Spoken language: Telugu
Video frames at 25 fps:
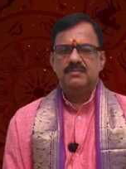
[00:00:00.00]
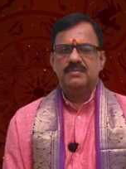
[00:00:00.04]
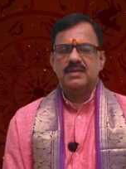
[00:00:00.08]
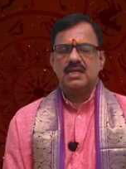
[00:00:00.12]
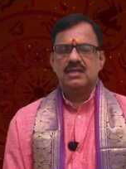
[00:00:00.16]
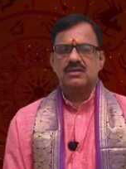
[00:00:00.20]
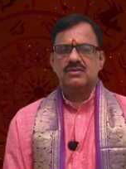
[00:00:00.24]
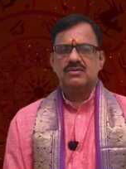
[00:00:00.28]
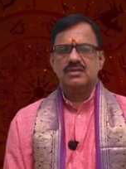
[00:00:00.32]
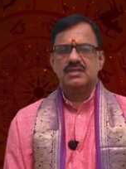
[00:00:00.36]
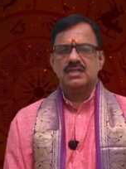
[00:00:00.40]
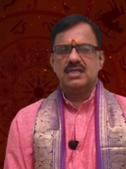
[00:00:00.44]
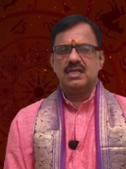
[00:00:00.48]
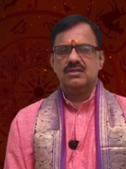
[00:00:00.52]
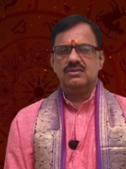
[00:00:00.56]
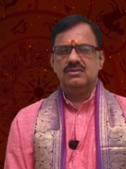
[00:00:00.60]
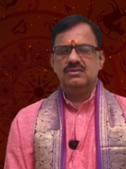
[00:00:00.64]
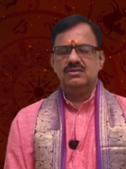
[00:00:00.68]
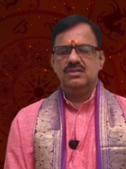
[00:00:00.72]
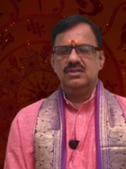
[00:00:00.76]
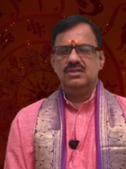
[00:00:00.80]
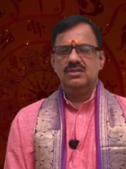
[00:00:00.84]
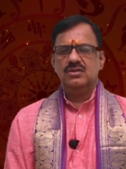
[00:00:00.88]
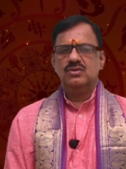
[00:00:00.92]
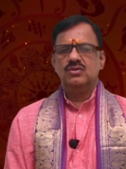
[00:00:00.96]
పాల్గొంటారు
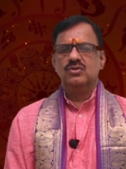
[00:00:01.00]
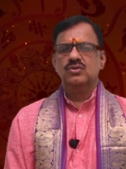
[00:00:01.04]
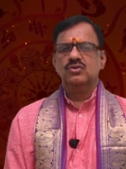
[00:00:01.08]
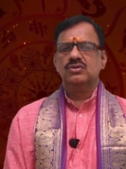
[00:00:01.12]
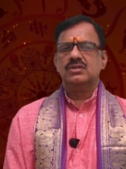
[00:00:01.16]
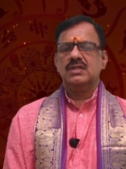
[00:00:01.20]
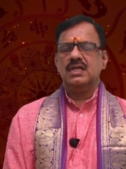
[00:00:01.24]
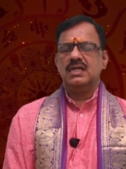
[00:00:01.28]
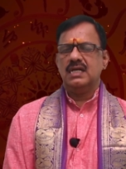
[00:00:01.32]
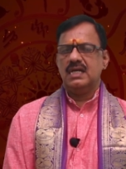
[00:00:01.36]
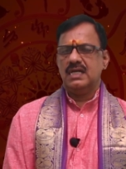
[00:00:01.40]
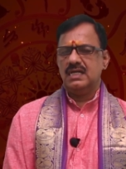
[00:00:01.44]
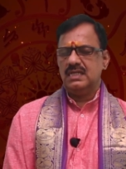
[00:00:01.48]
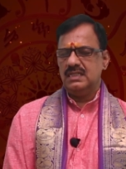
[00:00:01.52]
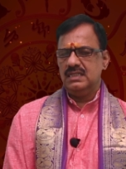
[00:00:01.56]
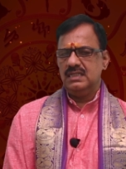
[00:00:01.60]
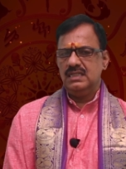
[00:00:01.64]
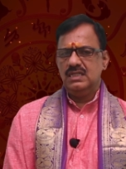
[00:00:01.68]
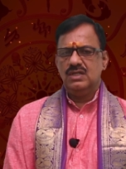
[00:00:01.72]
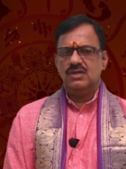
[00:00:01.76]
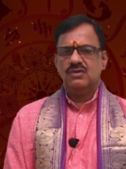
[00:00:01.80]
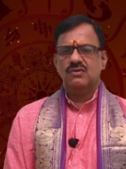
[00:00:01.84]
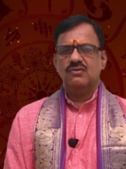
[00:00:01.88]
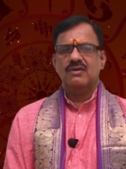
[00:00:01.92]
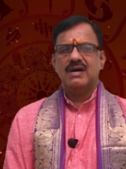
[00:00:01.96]
నూతన
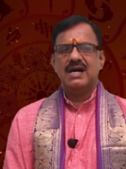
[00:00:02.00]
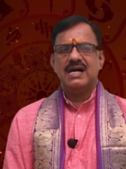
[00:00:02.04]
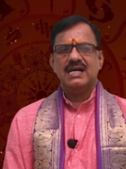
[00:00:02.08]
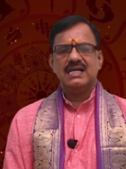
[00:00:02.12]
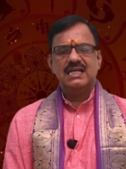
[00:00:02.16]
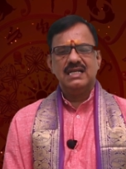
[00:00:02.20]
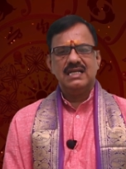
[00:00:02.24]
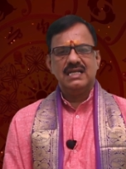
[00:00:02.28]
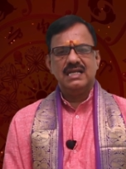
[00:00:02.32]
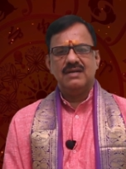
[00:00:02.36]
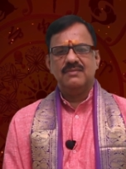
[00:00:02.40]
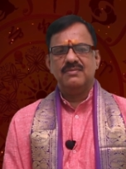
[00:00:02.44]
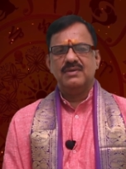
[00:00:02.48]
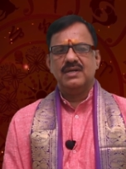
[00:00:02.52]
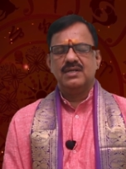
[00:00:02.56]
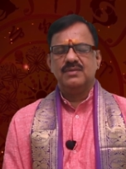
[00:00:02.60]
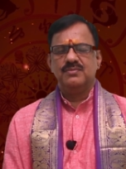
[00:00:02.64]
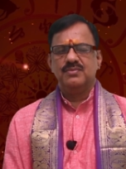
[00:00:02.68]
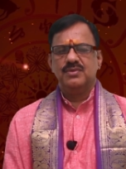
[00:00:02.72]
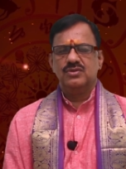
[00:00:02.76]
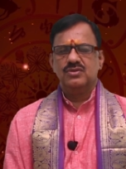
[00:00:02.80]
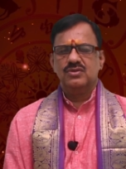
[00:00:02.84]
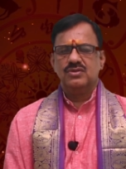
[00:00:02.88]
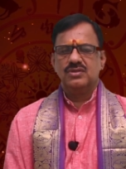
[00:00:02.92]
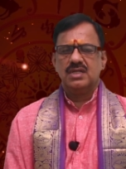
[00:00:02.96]
వాహన లాభాన్ని
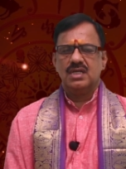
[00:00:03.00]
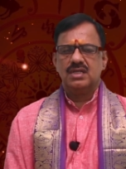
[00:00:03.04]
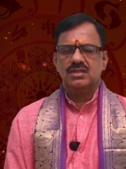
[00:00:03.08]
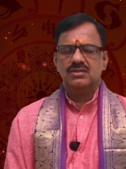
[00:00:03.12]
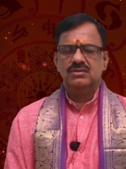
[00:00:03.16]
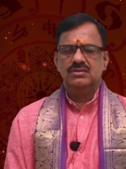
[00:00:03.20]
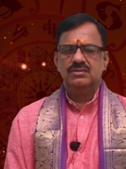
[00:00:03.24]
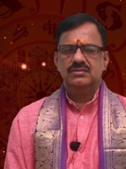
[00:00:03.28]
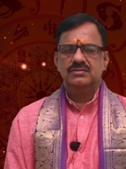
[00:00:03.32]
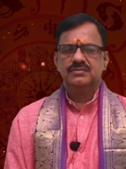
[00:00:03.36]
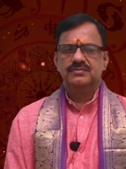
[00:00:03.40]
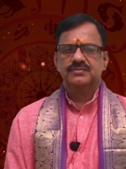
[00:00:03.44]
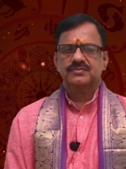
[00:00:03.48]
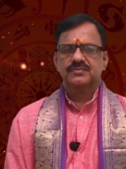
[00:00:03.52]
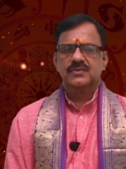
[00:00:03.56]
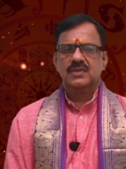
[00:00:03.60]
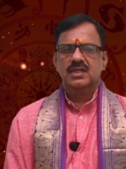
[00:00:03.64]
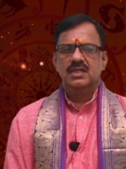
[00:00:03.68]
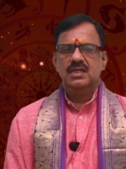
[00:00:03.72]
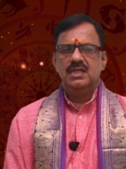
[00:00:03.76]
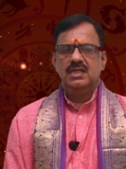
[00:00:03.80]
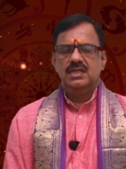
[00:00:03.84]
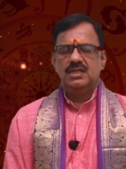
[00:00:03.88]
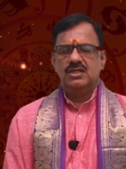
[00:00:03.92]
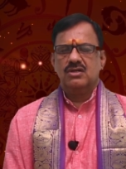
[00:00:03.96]
పొందుతారు
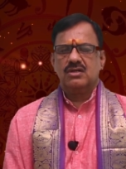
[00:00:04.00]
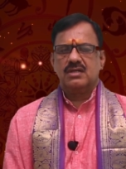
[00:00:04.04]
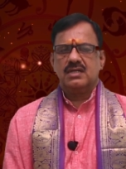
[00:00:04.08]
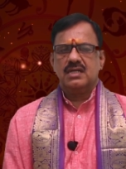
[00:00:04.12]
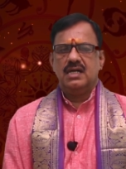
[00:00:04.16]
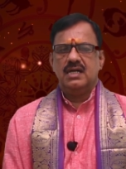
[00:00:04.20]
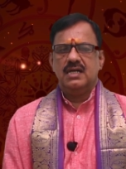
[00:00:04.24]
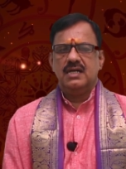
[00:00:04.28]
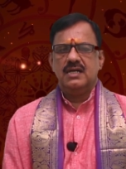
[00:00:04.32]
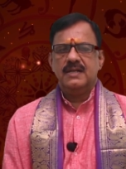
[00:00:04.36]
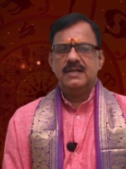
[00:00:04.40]
ఈ యొక్క